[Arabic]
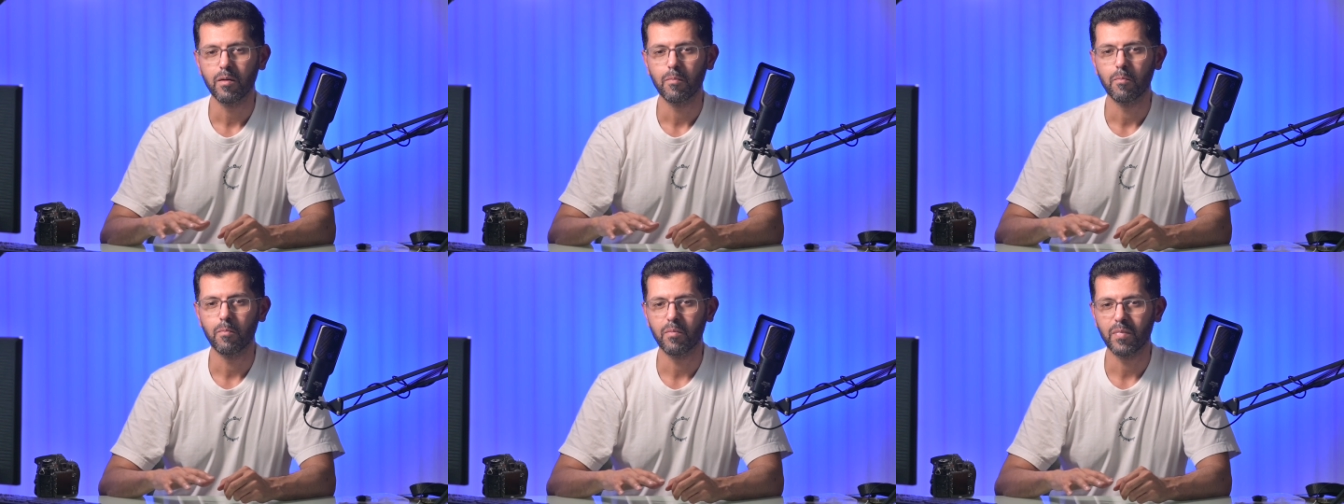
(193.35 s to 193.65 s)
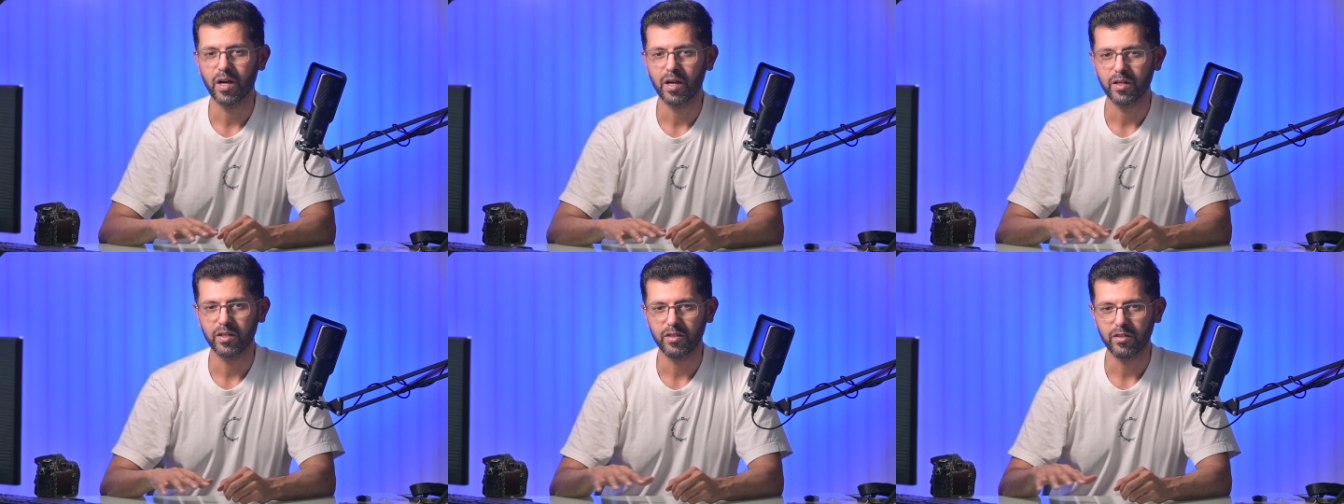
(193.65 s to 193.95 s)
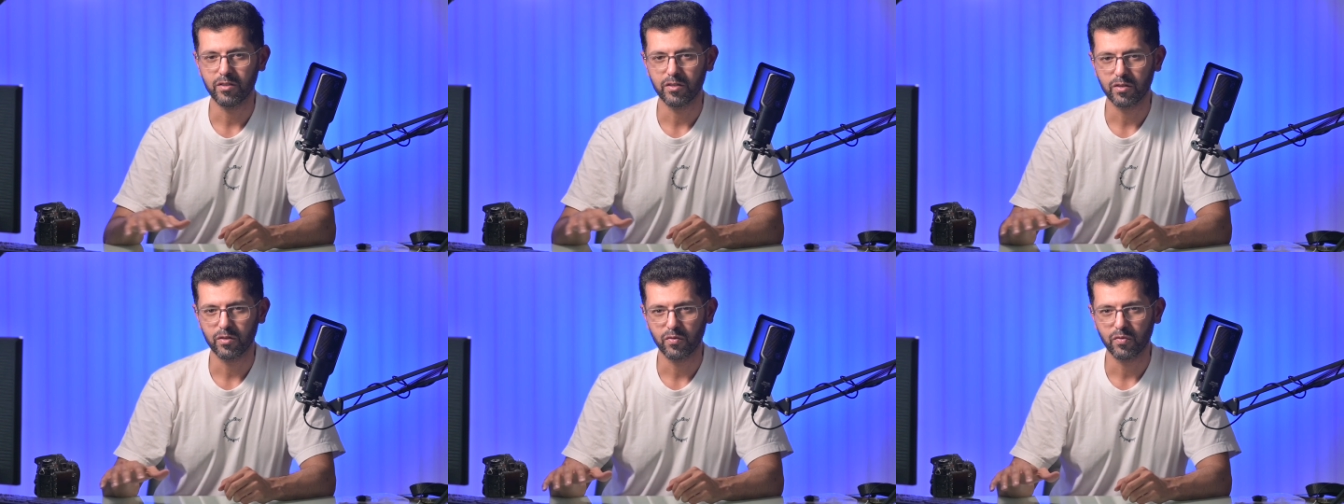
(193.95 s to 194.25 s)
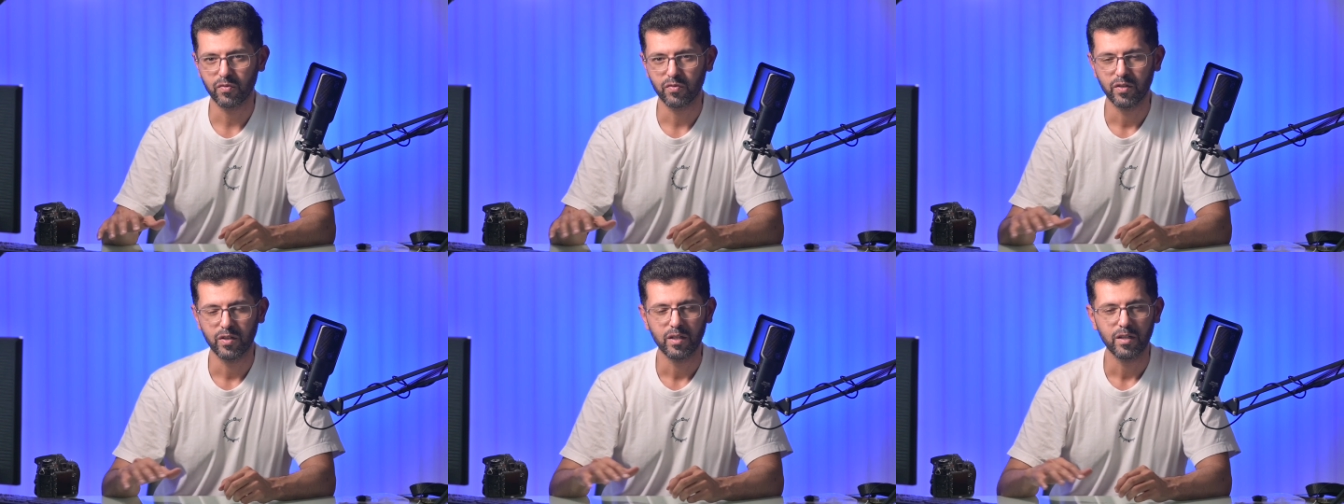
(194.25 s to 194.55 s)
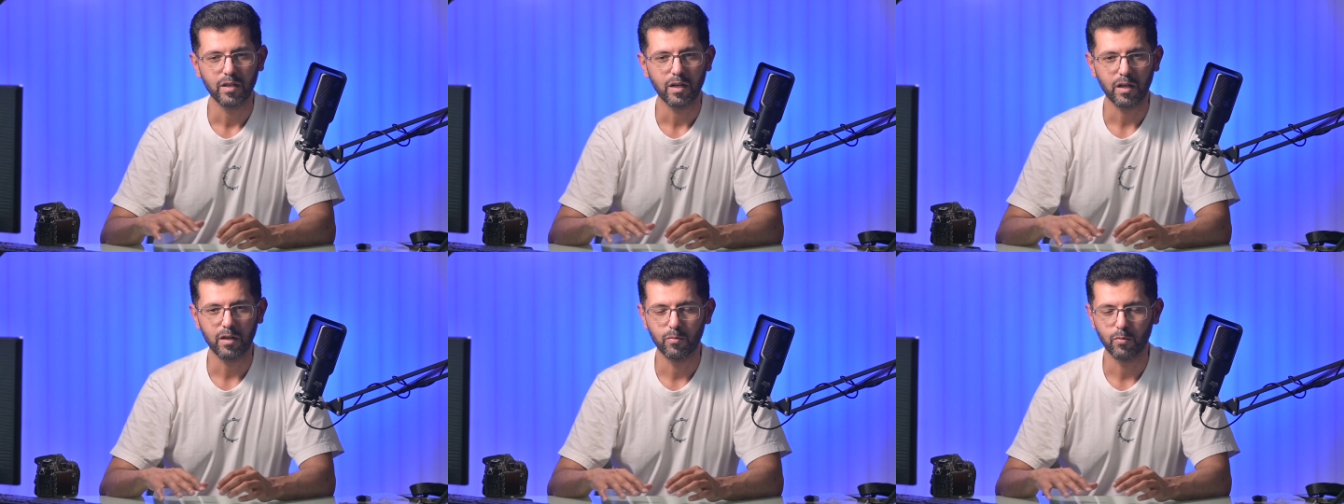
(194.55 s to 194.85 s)
ما يعرف
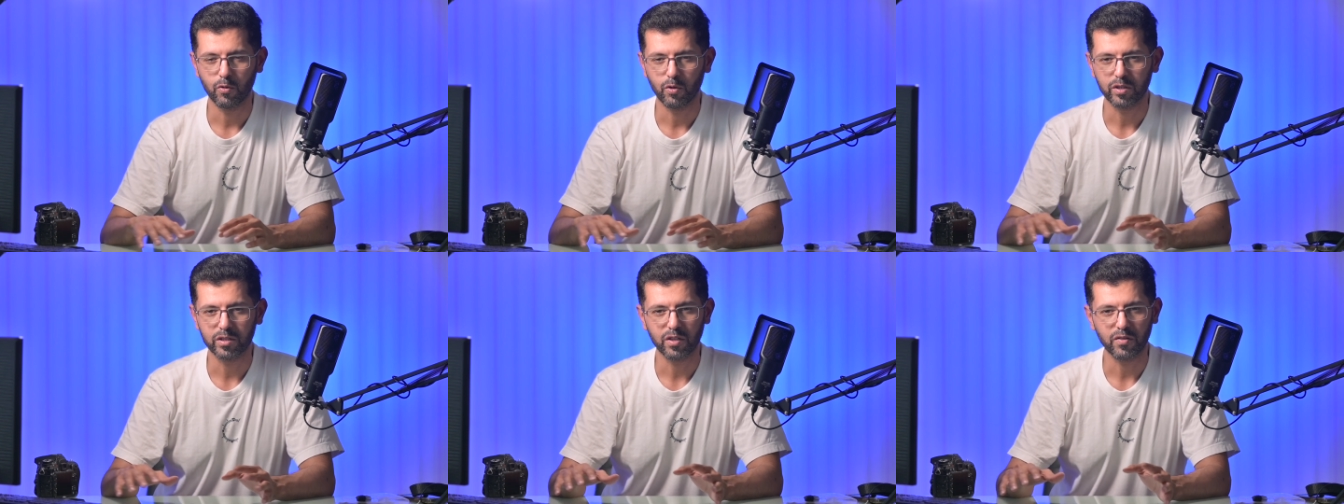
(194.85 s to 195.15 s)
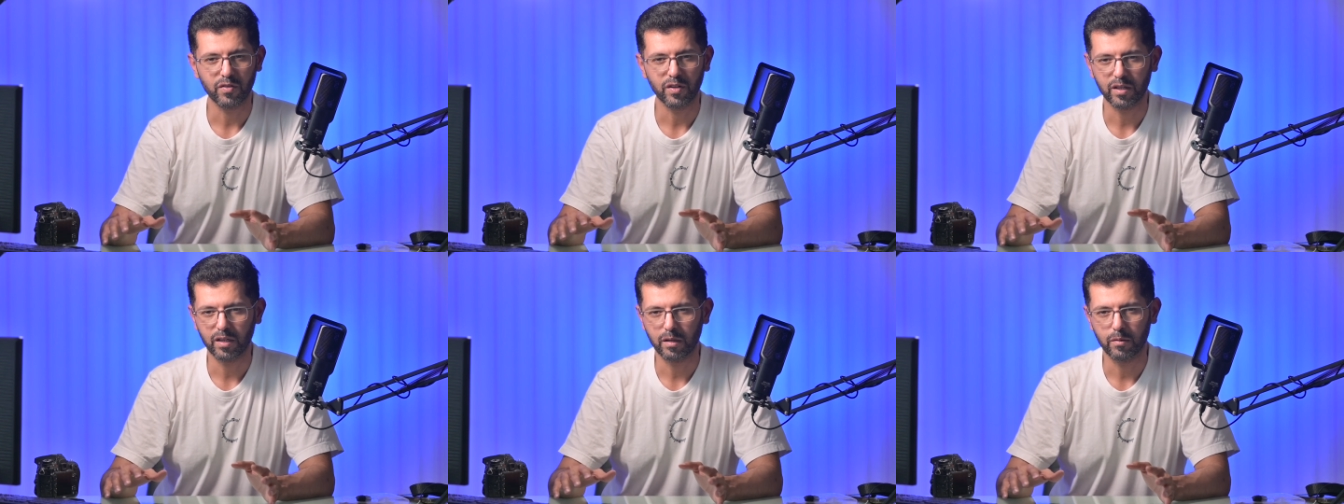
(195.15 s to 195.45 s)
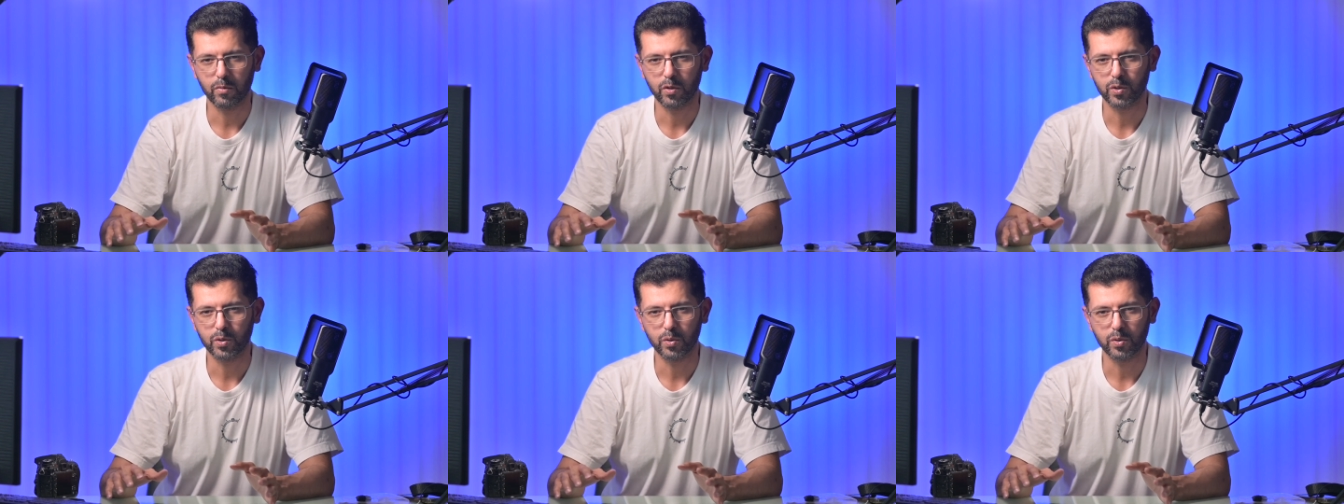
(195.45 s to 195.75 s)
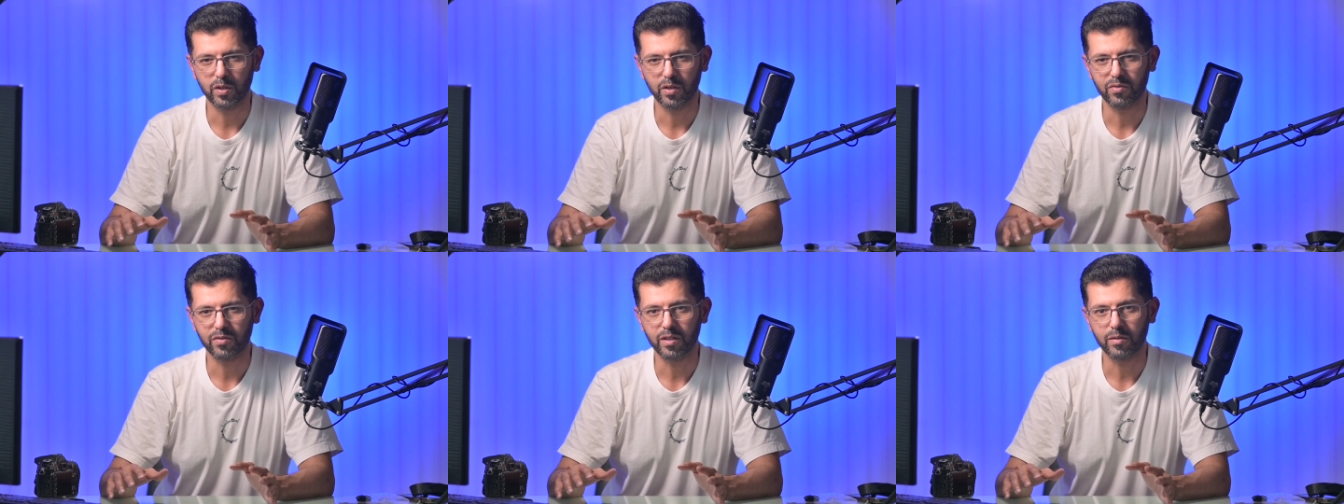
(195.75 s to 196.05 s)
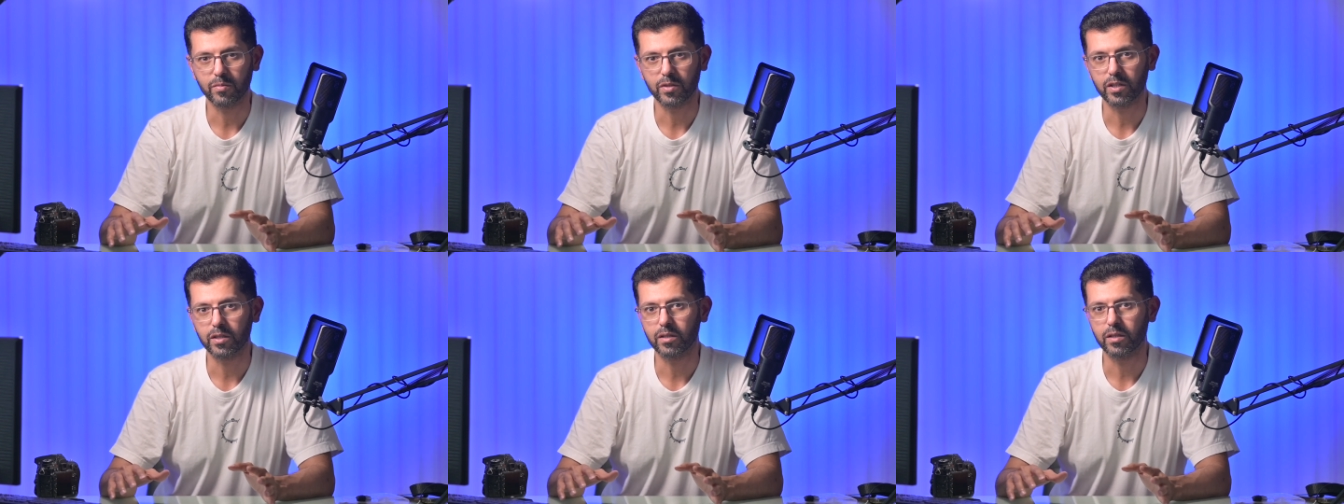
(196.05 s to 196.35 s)
المواصفات الموجودة في
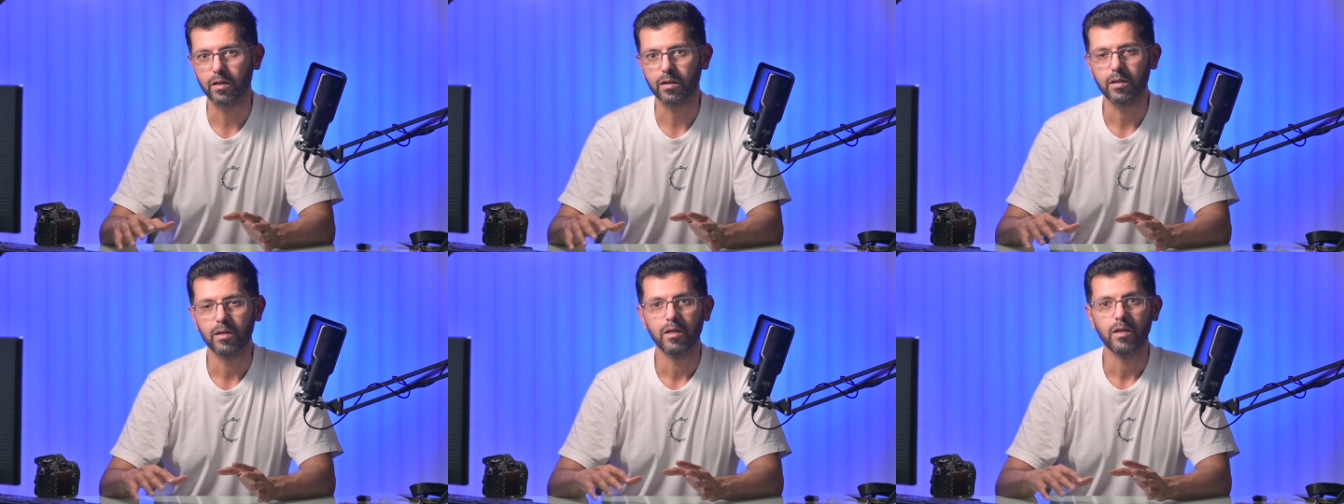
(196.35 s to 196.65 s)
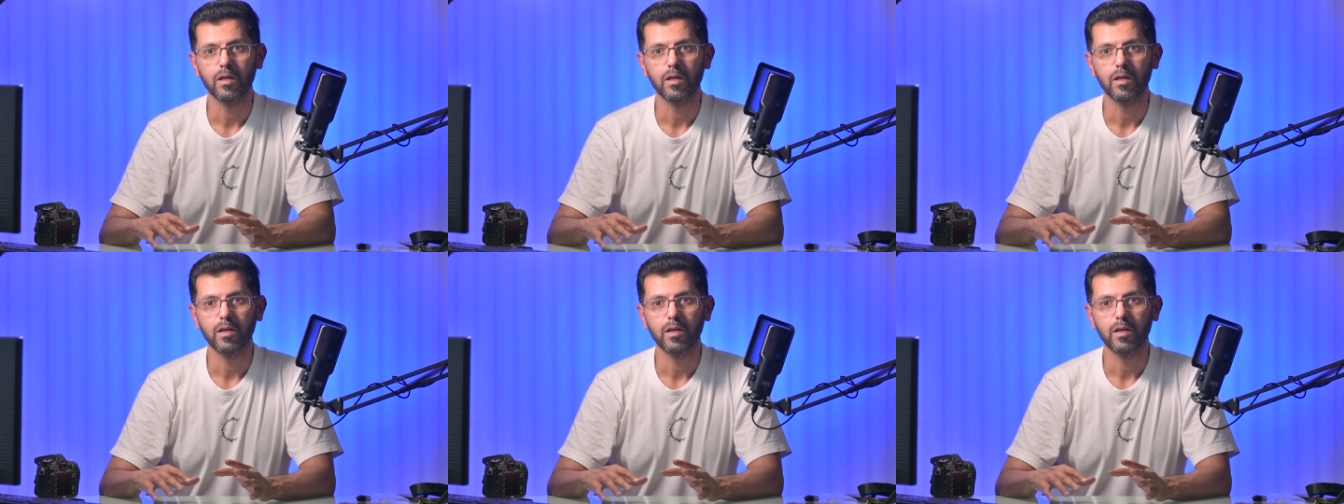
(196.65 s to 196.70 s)
كاميرته